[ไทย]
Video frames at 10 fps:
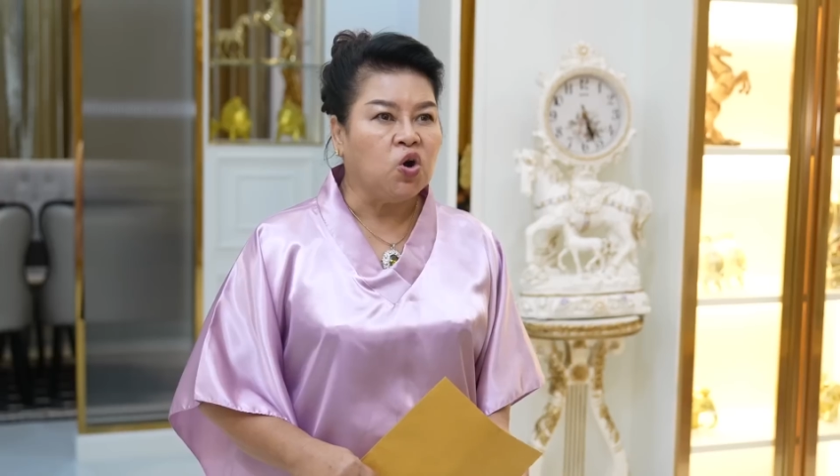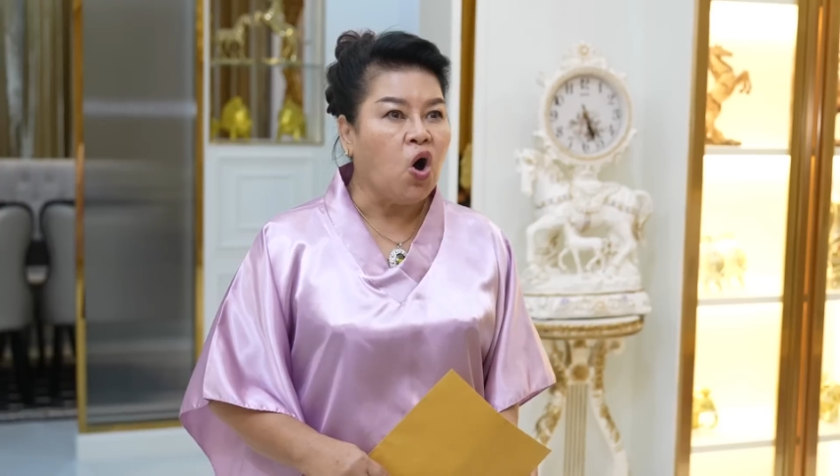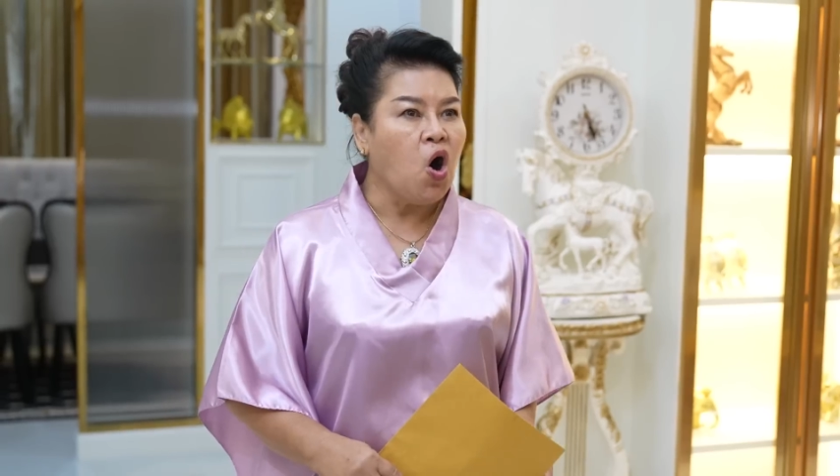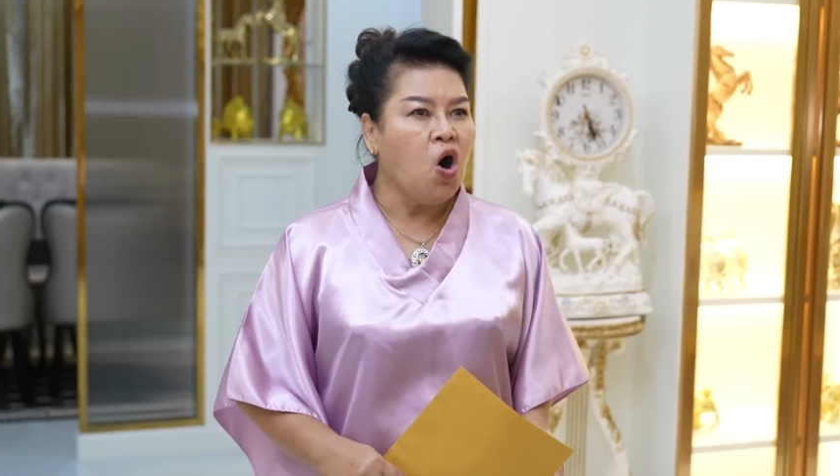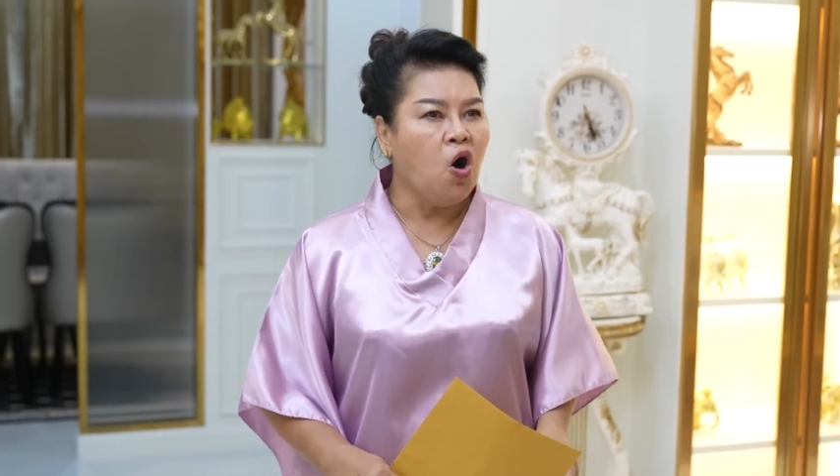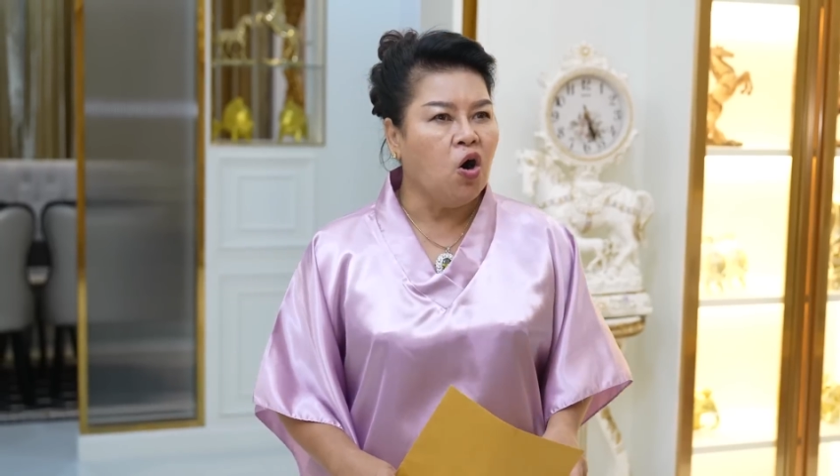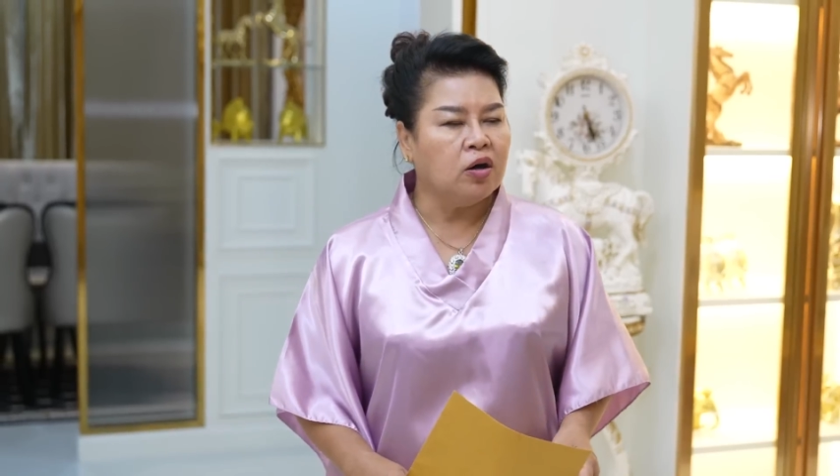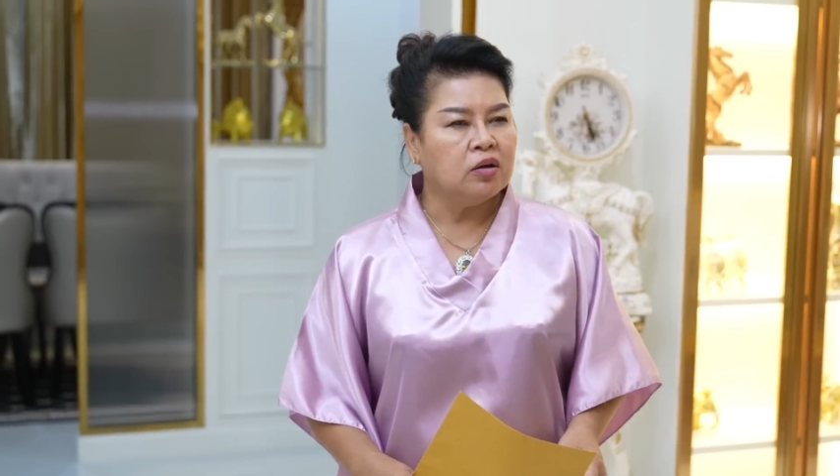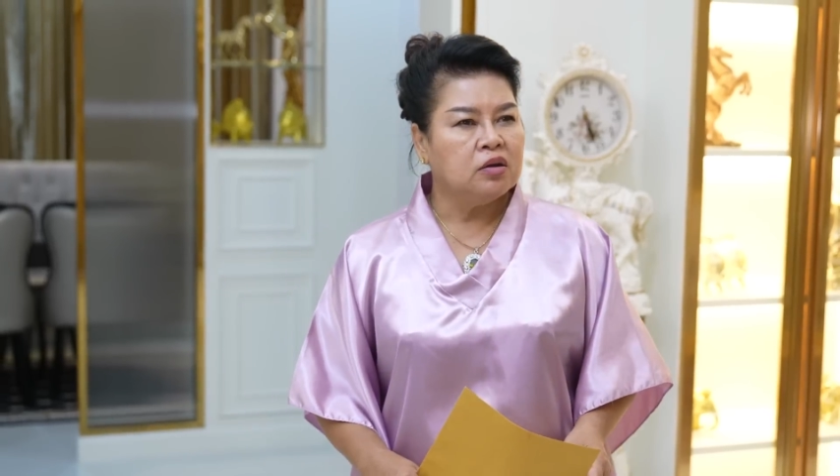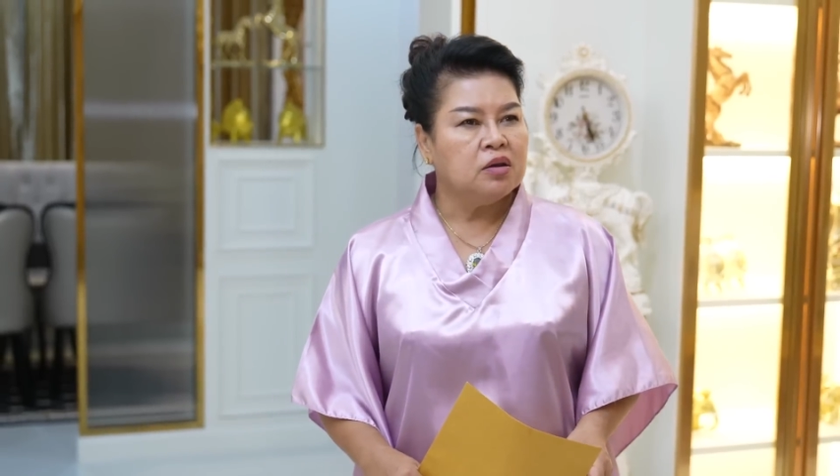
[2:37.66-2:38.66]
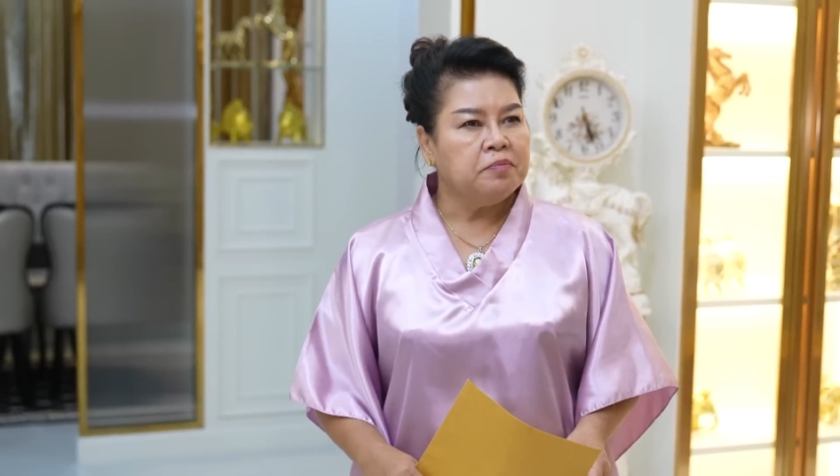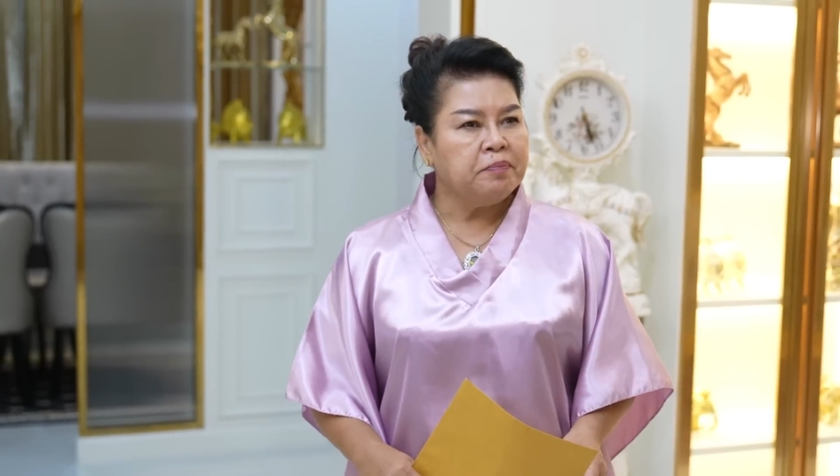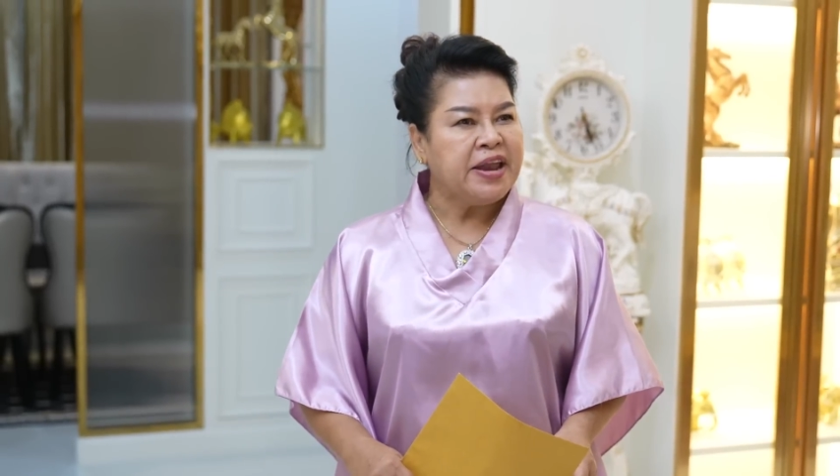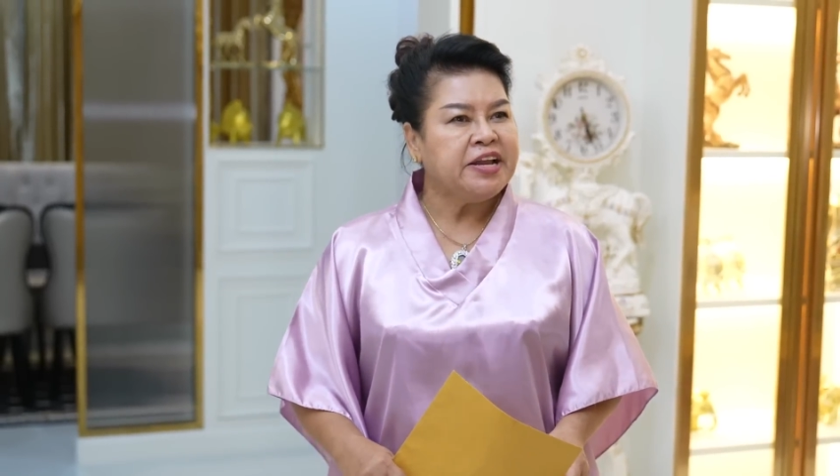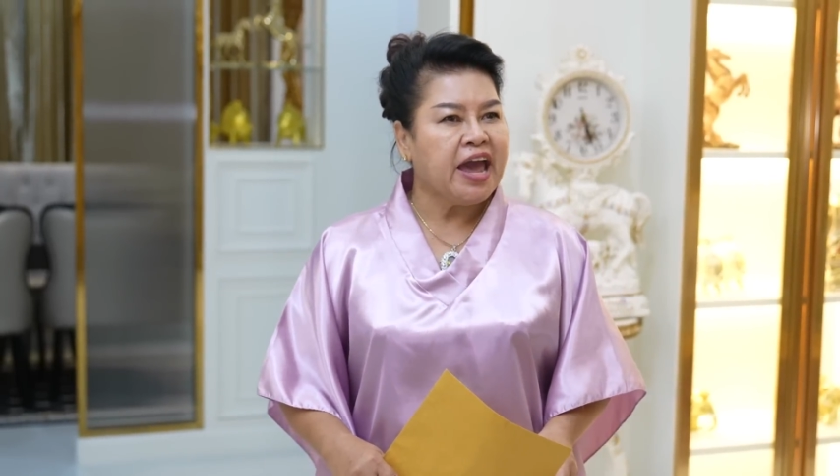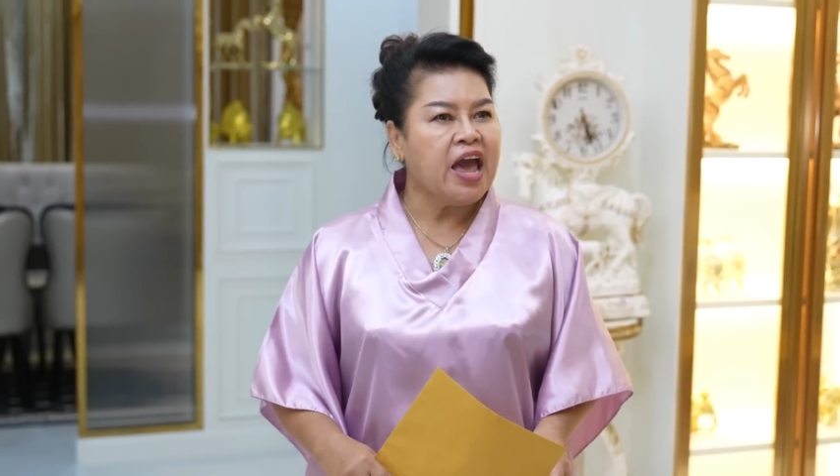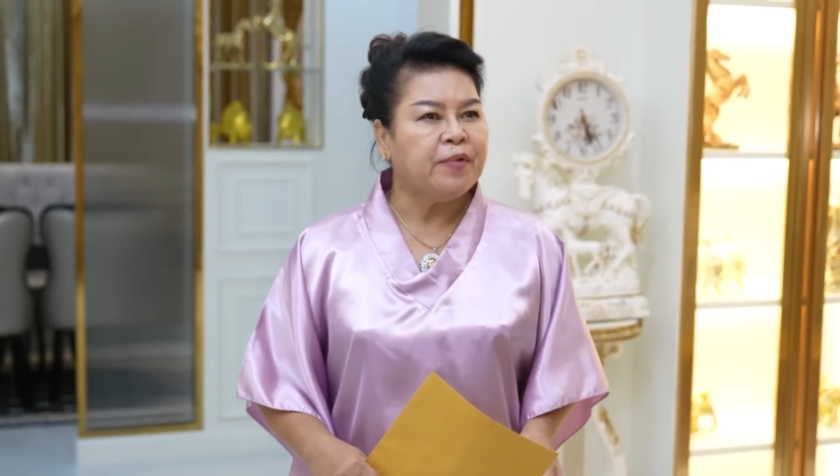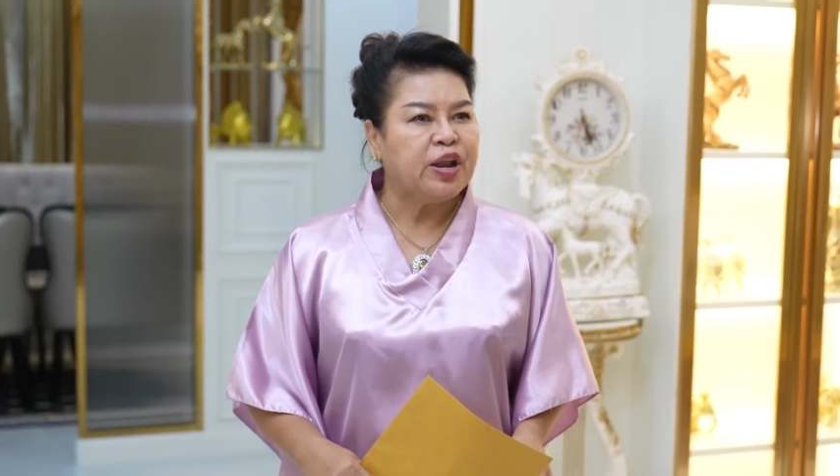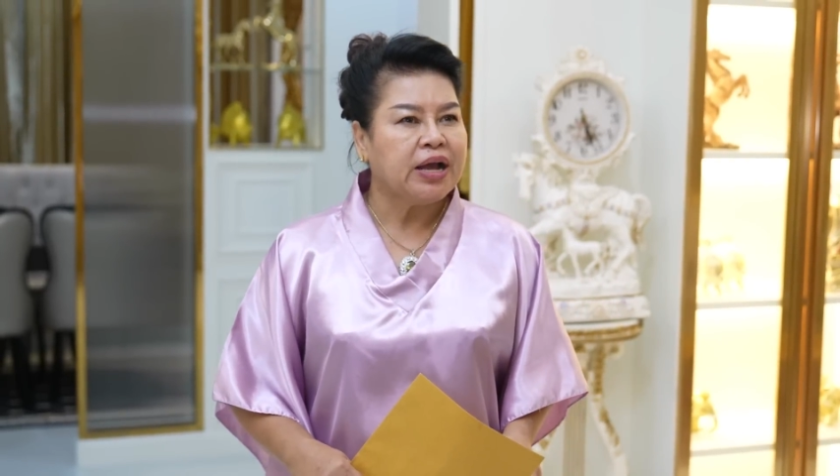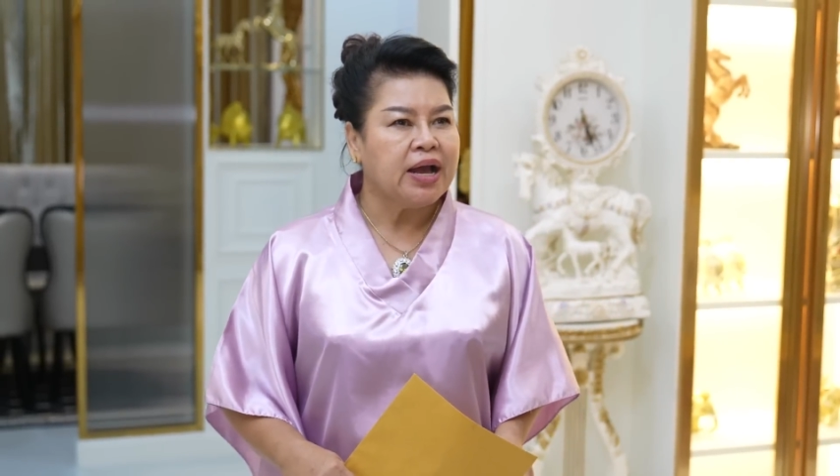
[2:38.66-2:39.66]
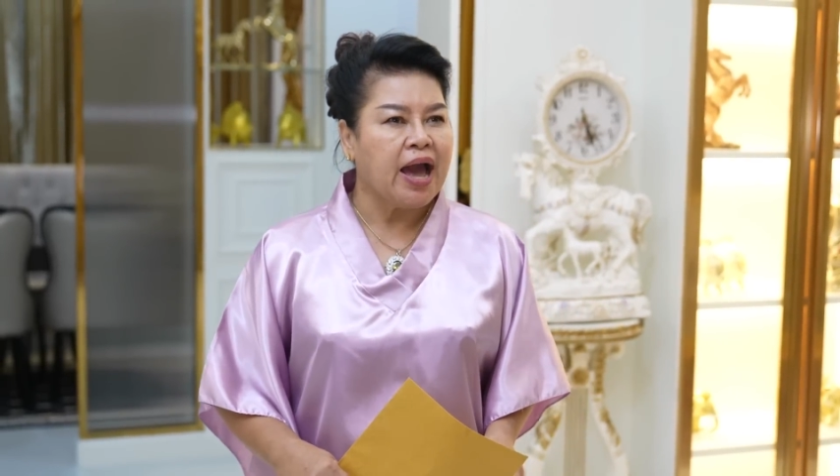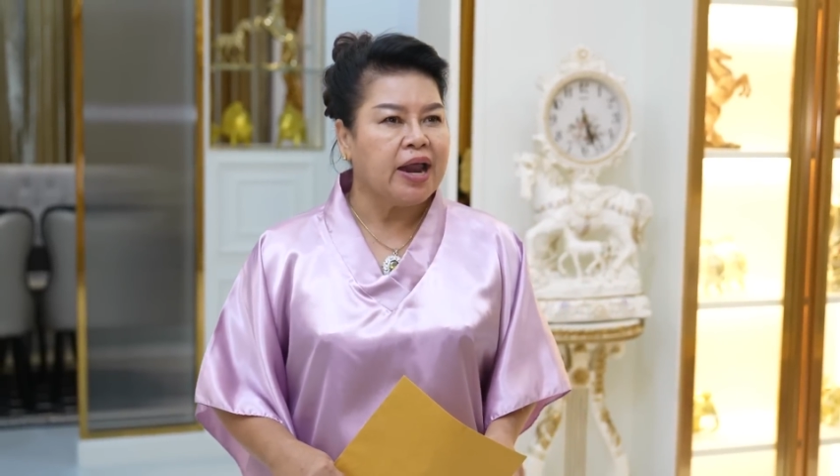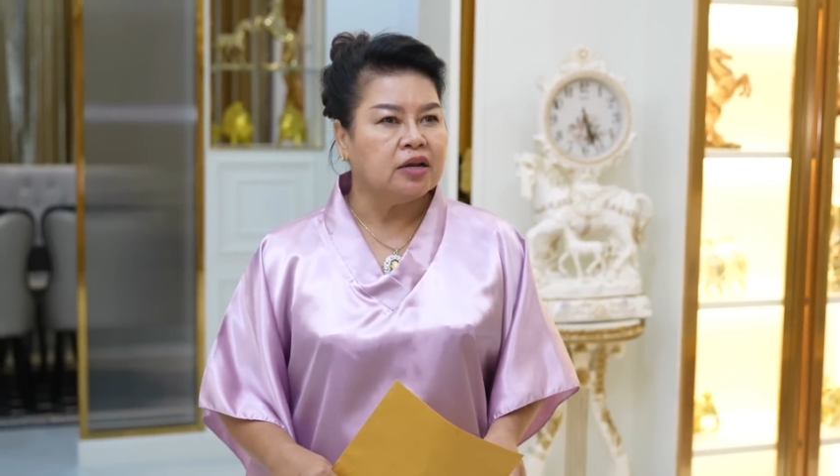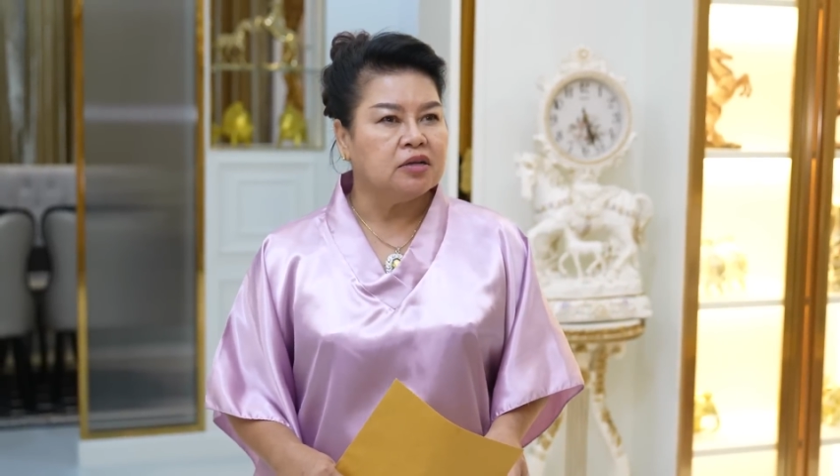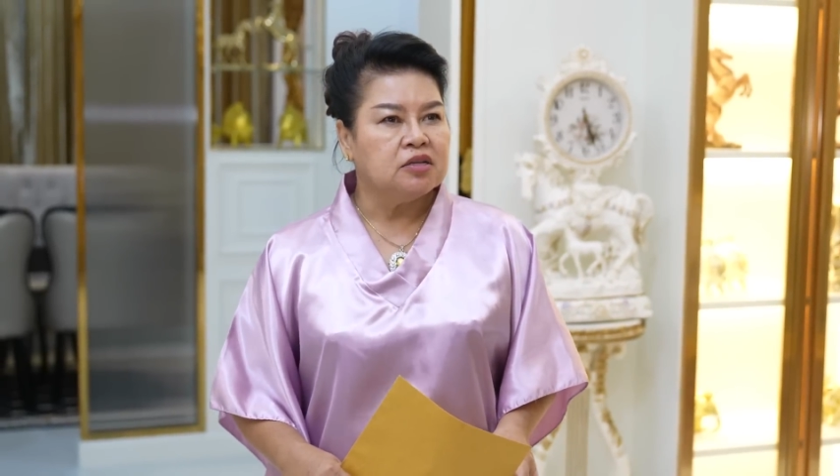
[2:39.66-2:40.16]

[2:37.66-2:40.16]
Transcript: โกหกเป็นแค่พนักงาน